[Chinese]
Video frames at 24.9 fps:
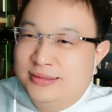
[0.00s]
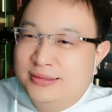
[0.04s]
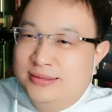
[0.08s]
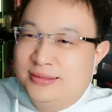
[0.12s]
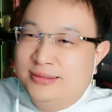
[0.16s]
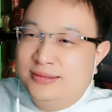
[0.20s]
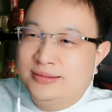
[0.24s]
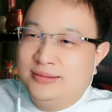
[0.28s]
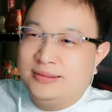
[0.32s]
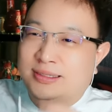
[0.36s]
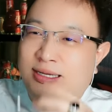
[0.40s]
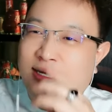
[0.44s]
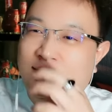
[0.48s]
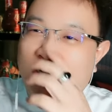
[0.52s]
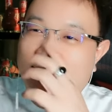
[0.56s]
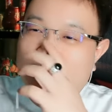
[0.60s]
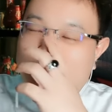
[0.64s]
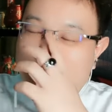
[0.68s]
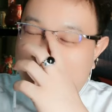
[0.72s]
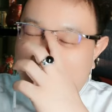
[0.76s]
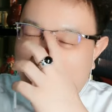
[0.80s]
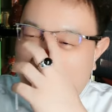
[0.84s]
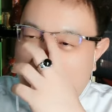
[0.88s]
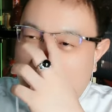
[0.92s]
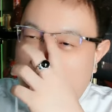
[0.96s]
啊，行
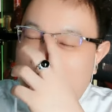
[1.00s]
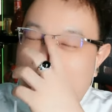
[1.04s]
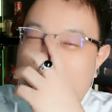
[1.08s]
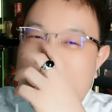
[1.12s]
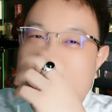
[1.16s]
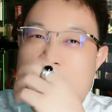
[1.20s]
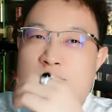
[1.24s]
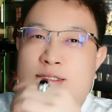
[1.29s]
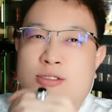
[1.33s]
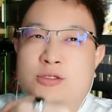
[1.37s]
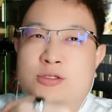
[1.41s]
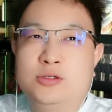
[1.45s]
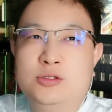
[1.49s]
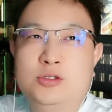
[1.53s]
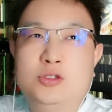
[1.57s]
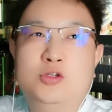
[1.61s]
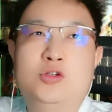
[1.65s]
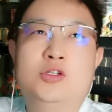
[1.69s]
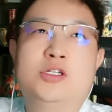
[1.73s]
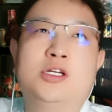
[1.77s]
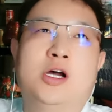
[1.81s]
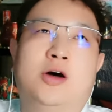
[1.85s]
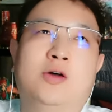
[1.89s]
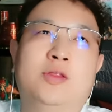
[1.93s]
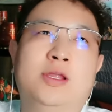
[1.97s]
吧，那你去你去
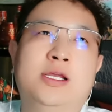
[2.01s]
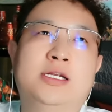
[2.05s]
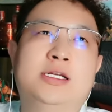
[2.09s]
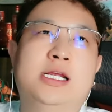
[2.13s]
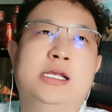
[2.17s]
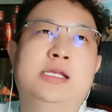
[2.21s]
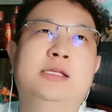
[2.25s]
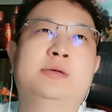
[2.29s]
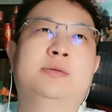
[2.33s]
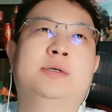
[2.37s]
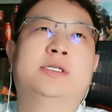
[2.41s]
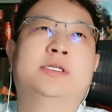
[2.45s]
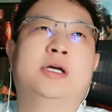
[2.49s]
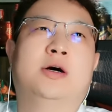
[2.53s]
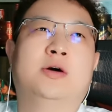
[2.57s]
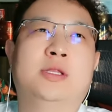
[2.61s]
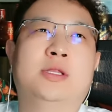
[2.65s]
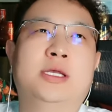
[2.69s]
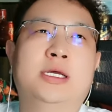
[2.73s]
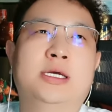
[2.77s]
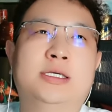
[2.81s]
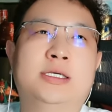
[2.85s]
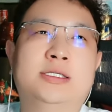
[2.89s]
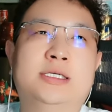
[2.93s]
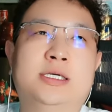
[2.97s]
找那谁去吧，找那
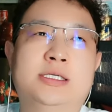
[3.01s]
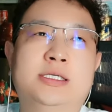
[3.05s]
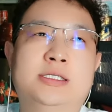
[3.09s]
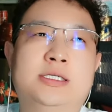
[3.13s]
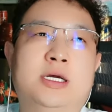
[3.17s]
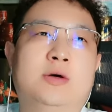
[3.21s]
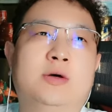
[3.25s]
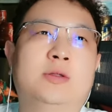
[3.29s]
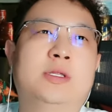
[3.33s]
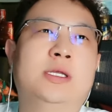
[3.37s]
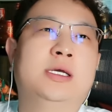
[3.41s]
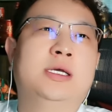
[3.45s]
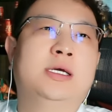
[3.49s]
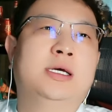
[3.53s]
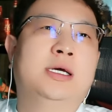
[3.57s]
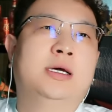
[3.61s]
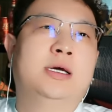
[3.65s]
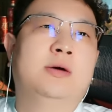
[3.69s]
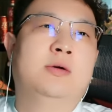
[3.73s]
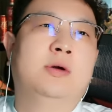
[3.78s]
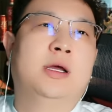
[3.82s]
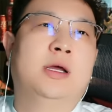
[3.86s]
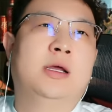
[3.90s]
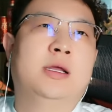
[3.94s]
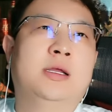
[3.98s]
个啥，找那个我
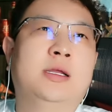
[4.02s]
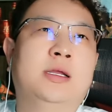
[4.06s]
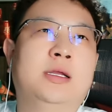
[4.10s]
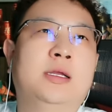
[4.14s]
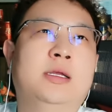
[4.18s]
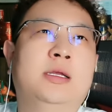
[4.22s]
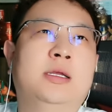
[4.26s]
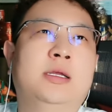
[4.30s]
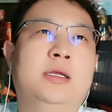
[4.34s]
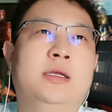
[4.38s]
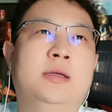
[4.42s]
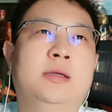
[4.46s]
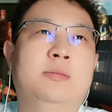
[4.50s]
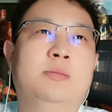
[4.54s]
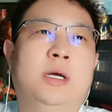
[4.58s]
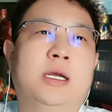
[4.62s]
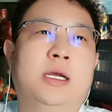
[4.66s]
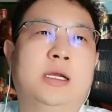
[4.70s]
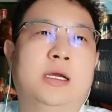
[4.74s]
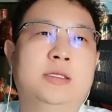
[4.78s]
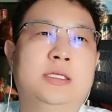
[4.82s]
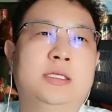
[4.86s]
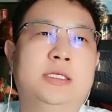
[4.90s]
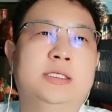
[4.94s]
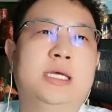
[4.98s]
看。妈，
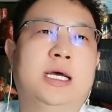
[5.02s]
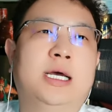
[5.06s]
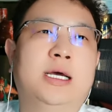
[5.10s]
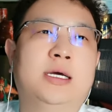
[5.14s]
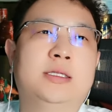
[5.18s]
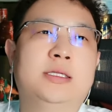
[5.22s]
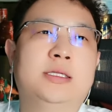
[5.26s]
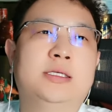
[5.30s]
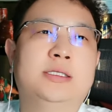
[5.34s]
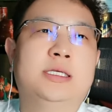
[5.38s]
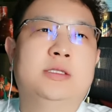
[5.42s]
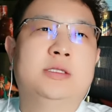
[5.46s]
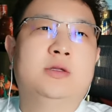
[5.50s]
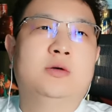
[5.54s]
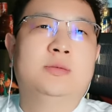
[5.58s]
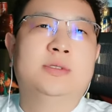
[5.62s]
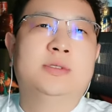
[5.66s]
钢铁侠和那谁都不在，